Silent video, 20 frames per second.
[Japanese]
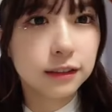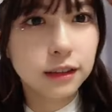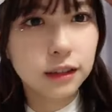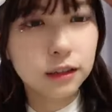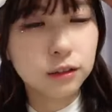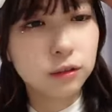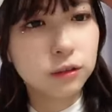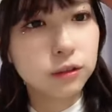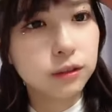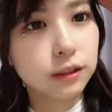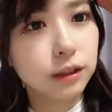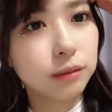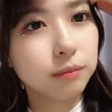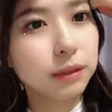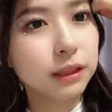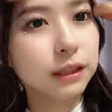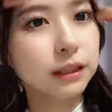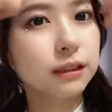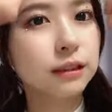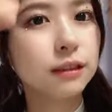あの頑
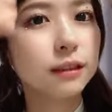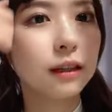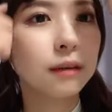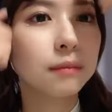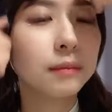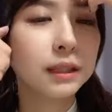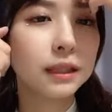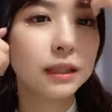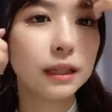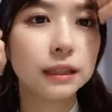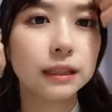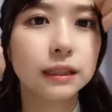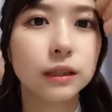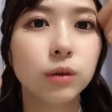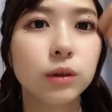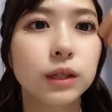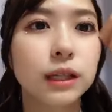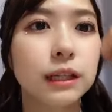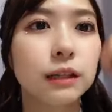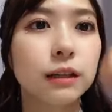張頑張って明日起
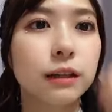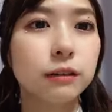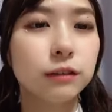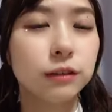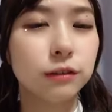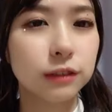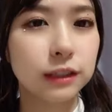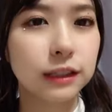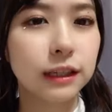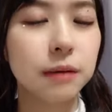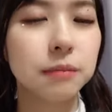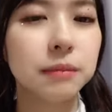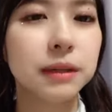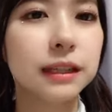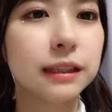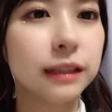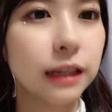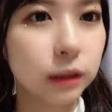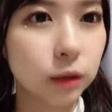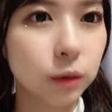きれるように頑張
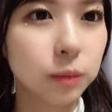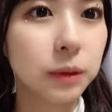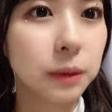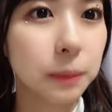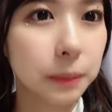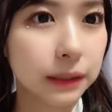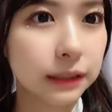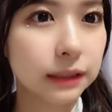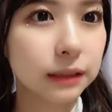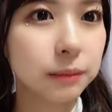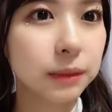りたいと思います。